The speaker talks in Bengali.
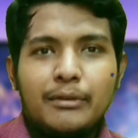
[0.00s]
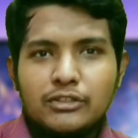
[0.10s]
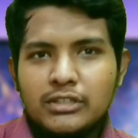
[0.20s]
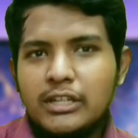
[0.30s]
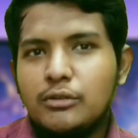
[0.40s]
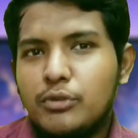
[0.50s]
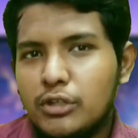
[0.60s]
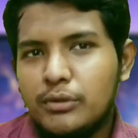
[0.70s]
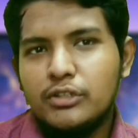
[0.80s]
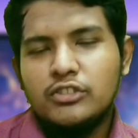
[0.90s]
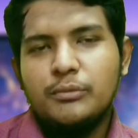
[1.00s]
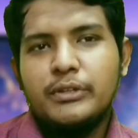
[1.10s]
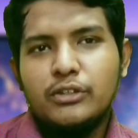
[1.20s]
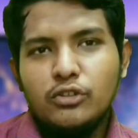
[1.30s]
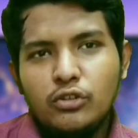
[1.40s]
আপনার জন্য আরো বড় বড় জব
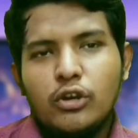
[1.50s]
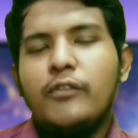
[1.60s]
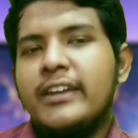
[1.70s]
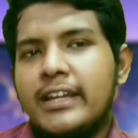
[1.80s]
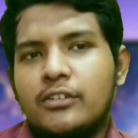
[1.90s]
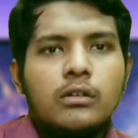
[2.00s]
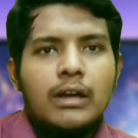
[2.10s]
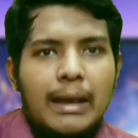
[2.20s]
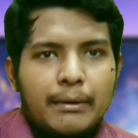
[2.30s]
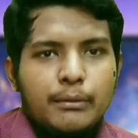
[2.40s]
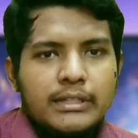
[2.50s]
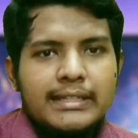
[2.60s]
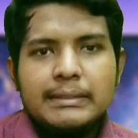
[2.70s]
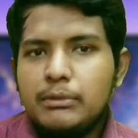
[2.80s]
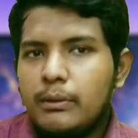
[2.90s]
কিন্তু অপেক্ষা করছে আমার মতে
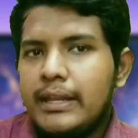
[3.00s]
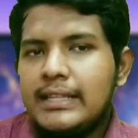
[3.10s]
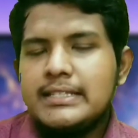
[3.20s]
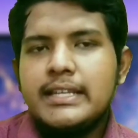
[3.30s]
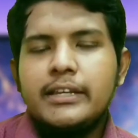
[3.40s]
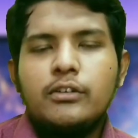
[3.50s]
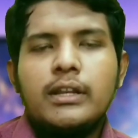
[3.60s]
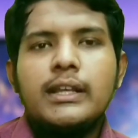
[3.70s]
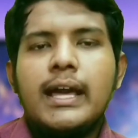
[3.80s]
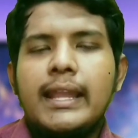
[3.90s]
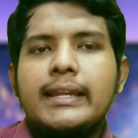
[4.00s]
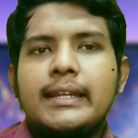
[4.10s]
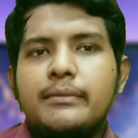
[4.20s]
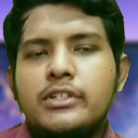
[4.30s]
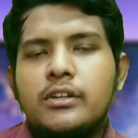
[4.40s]
ডিপ্লোমা ইন ইঞ্জিনিয়ারিং করার
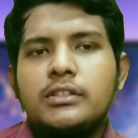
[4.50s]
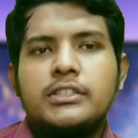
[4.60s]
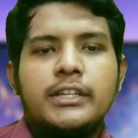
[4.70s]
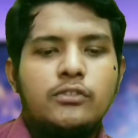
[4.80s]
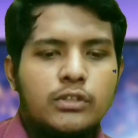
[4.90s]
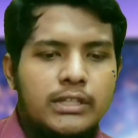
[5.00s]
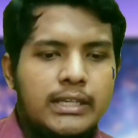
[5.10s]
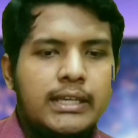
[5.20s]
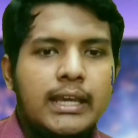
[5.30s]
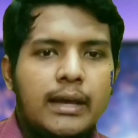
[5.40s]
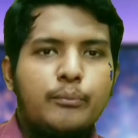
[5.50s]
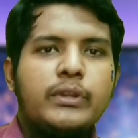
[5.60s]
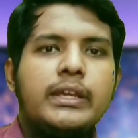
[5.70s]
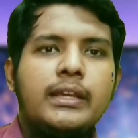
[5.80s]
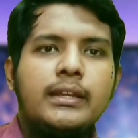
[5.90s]
আরেকটা বিষয় হচ্ছে যদি
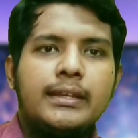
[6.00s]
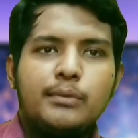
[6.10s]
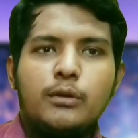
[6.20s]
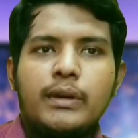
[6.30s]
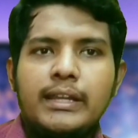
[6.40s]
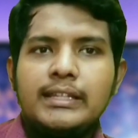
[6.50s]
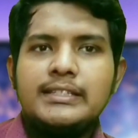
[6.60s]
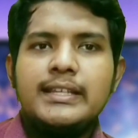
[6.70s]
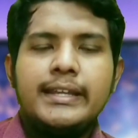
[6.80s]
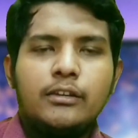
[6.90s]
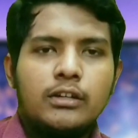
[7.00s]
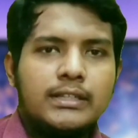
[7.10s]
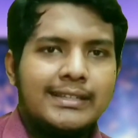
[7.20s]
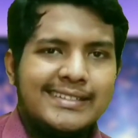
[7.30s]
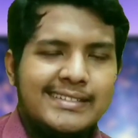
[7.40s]
আপনি ডিপ্লোমা ইন ইঞ্জিনিয়ারিং
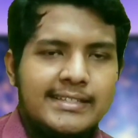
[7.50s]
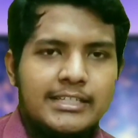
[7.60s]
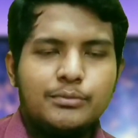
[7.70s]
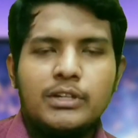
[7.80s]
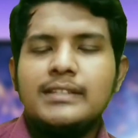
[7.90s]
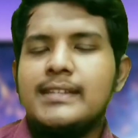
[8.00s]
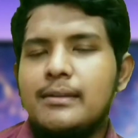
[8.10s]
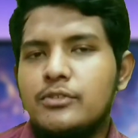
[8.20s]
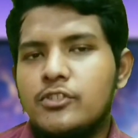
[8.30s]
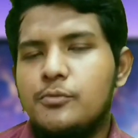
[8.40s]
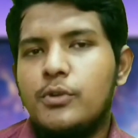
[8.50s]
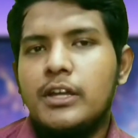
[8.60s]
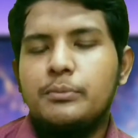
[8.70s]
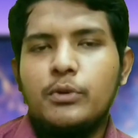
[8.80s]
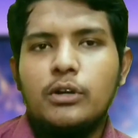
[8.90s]
অর্থাৎ এসএসসির পরে চার বছর
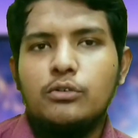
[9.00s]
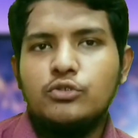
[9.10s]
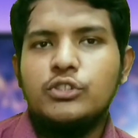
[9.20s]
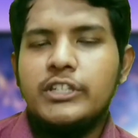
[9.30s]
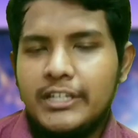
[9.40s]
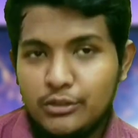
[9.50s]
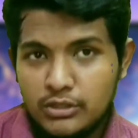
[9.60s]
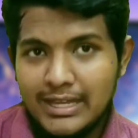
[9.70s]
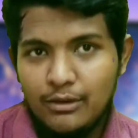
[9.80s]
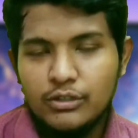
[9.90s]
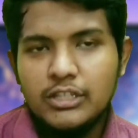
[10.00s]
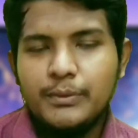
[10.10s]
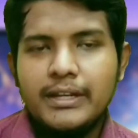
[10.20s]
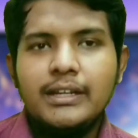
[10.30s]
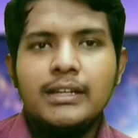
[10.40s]
পড়ার পর উচ্চ শিক্ষিত নাও হতে
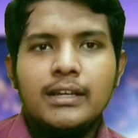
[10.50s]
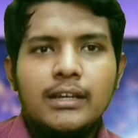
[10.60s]
পারেন